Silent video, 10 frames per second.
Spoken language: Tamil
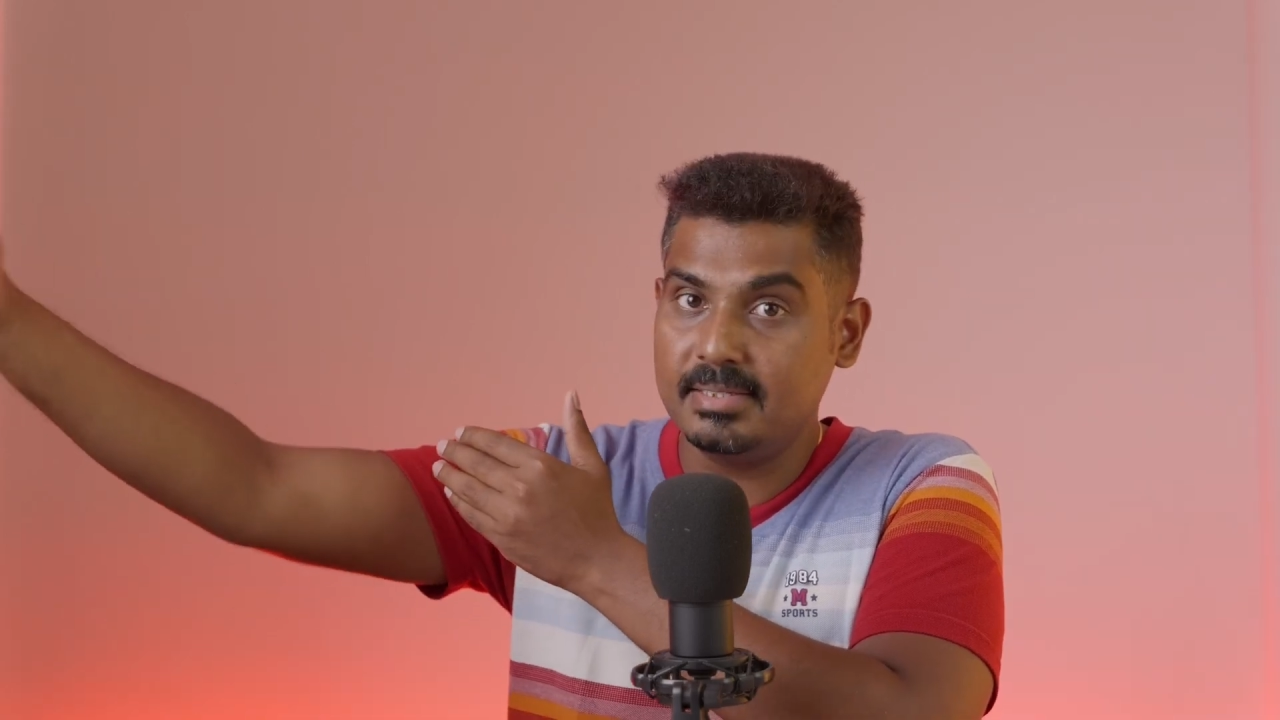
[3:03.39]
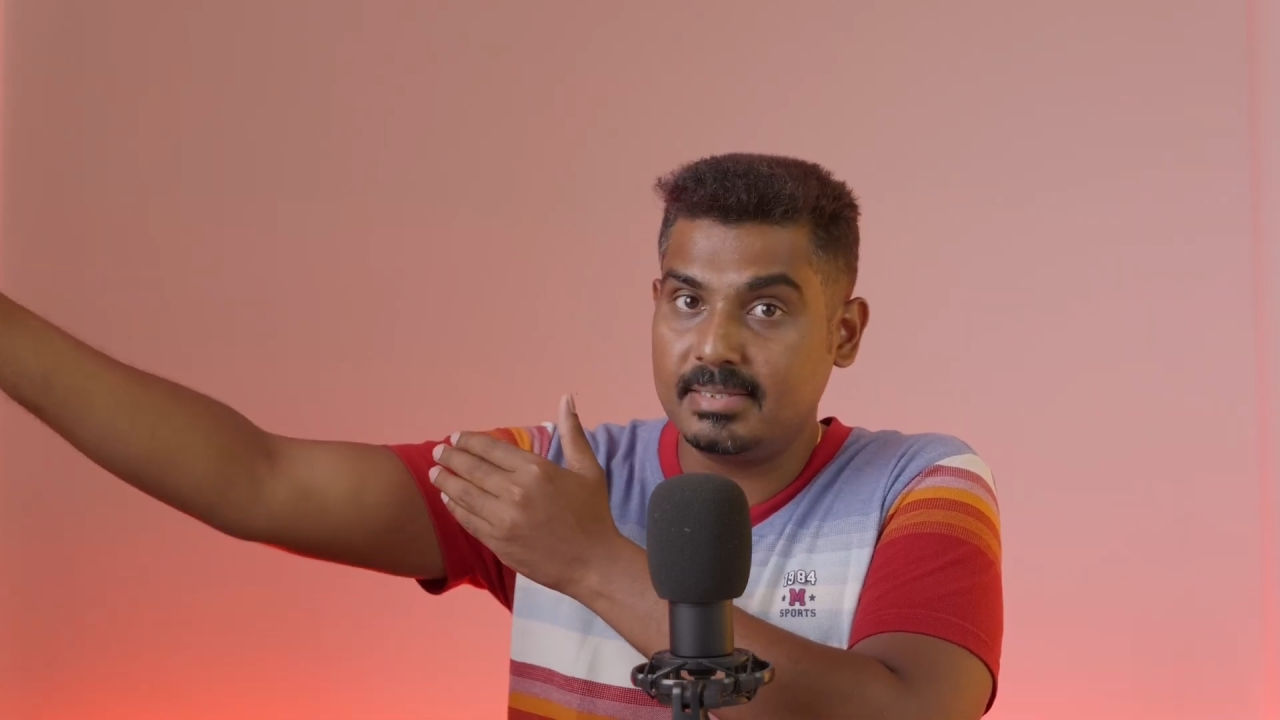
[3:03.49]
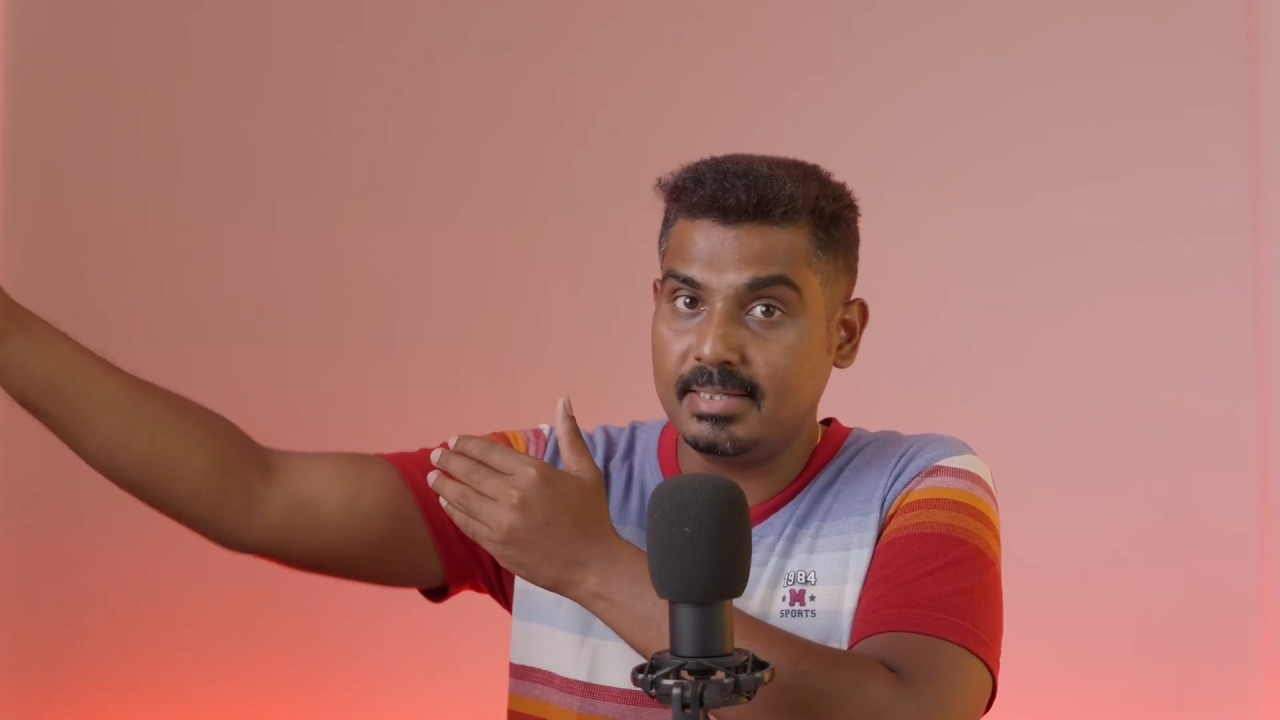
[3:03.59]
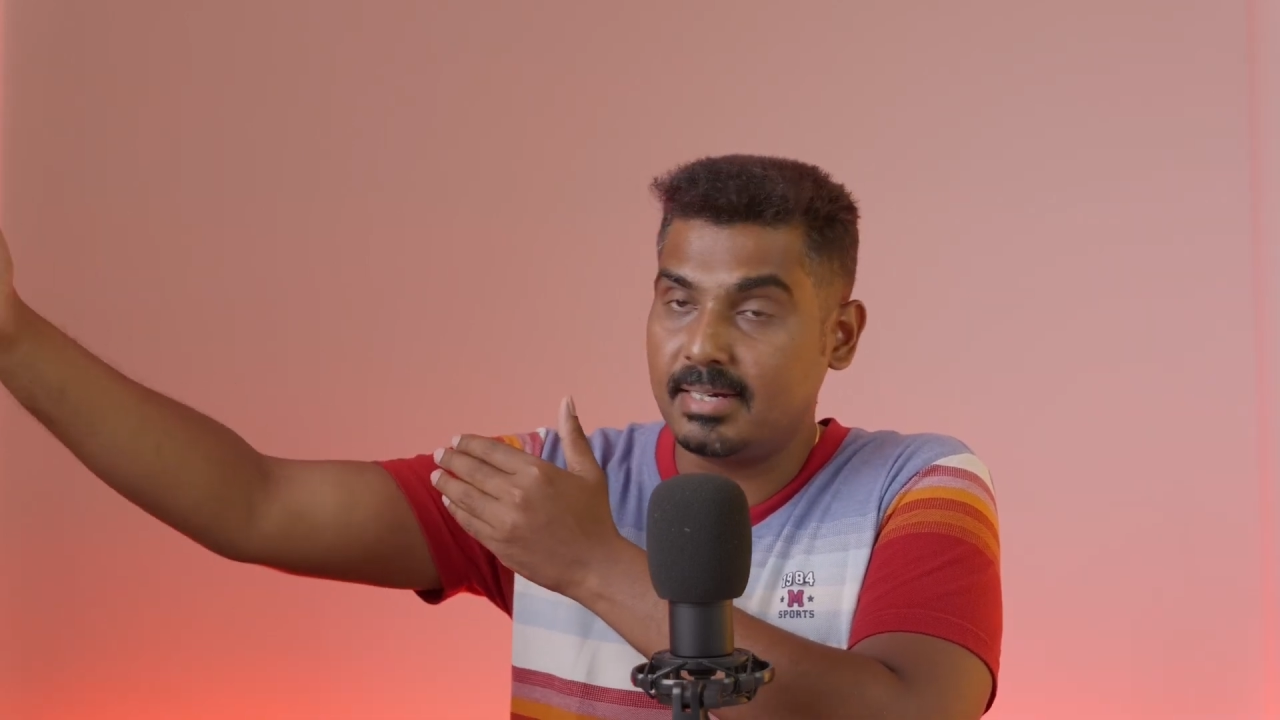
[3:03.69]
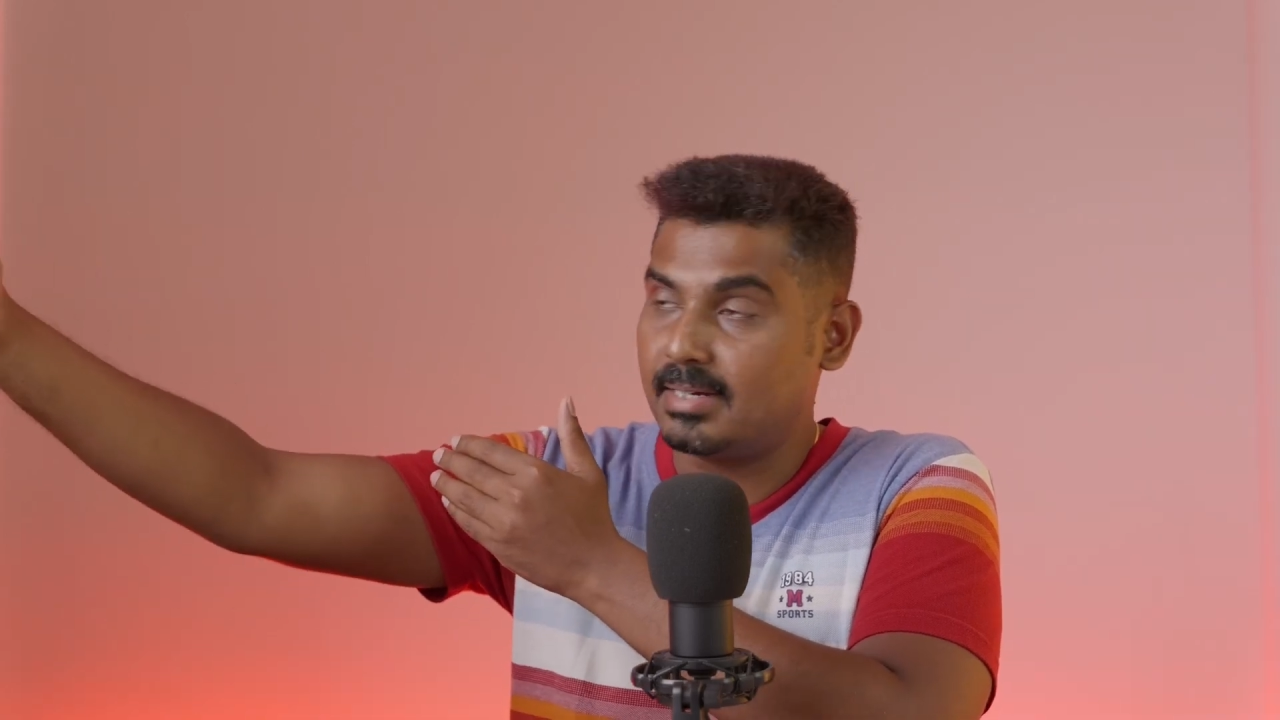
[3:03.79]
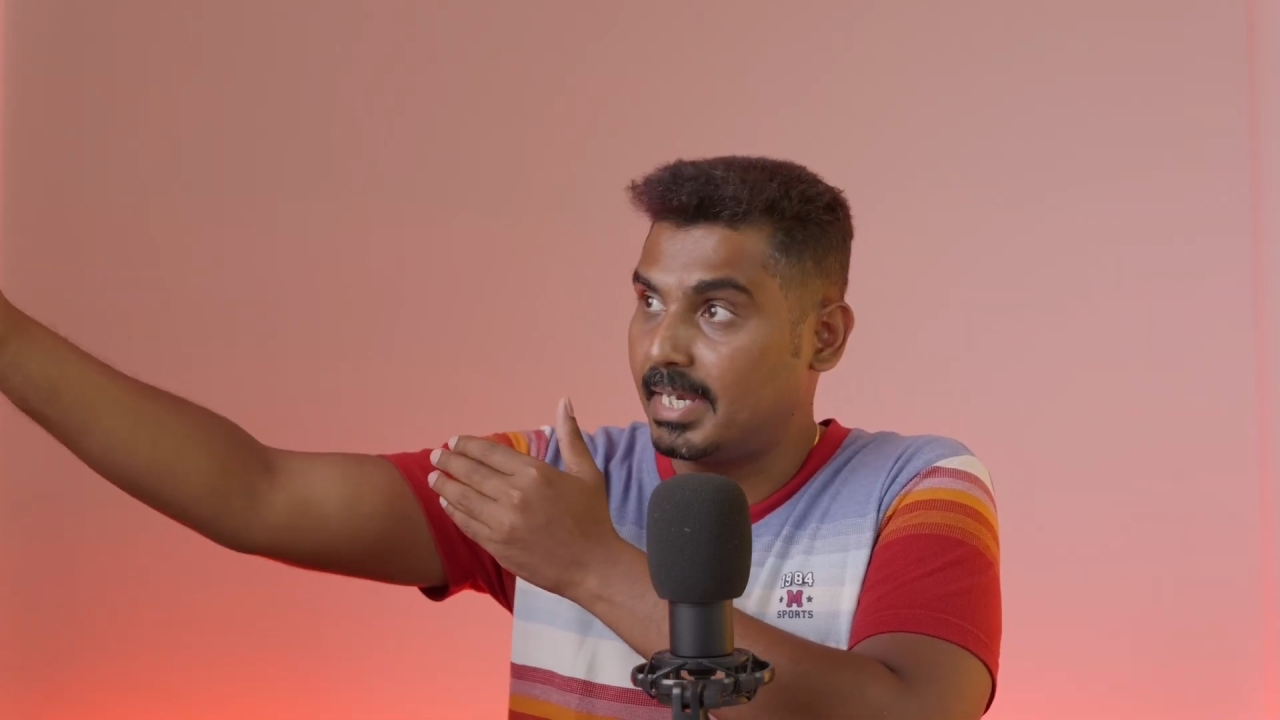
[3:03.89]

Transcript: இன்சிடெண்ட்